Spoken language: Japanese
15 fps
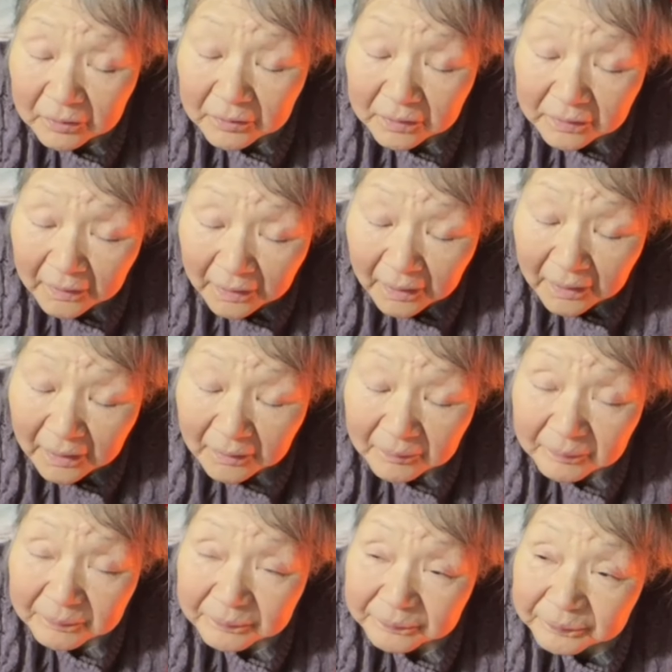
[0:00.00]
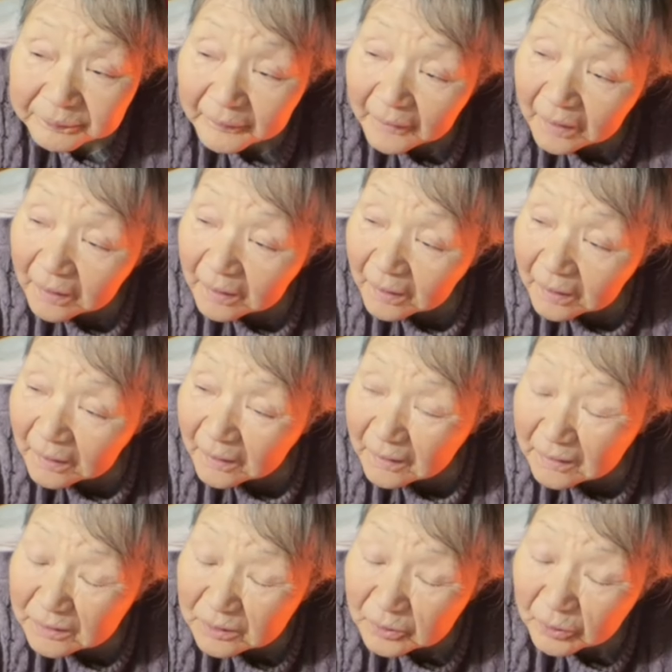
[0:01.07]
ほいでね、うん、
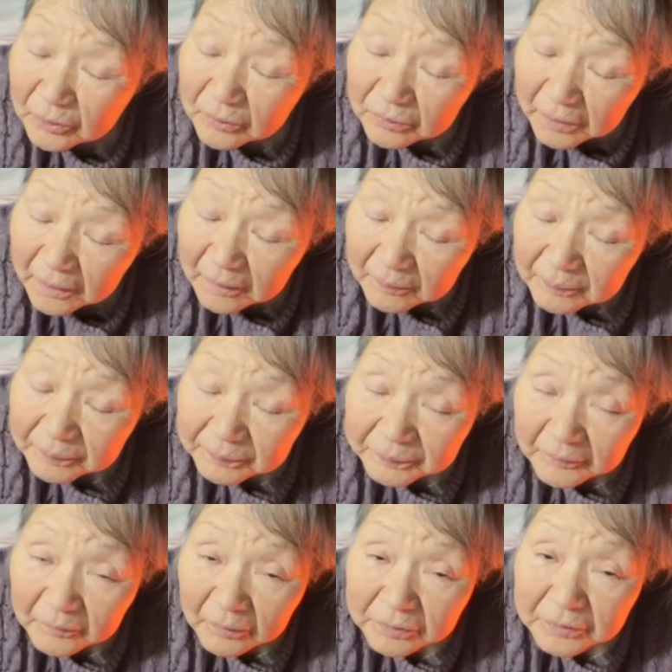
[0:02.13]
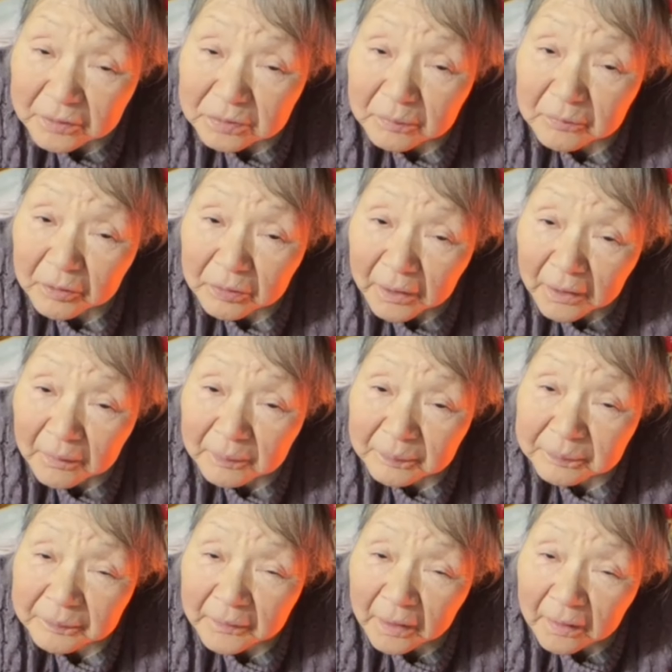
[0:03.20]
いろいろね、うん、私も
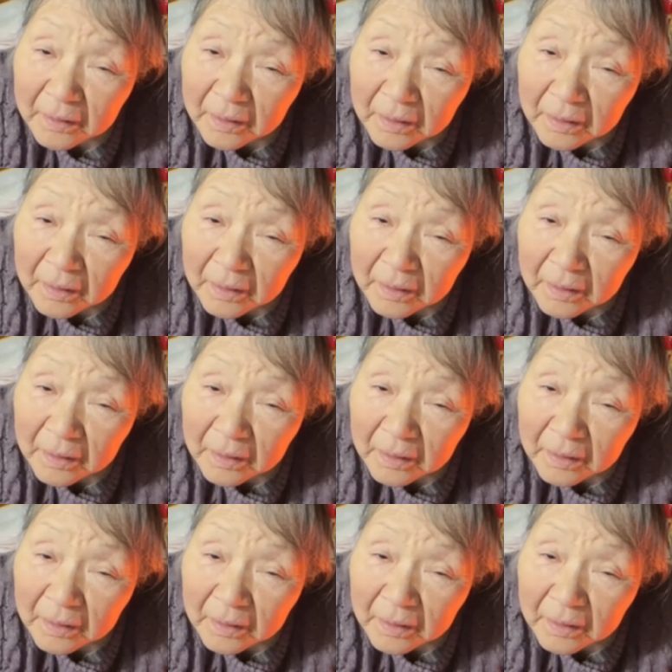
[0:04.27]
ね、うん、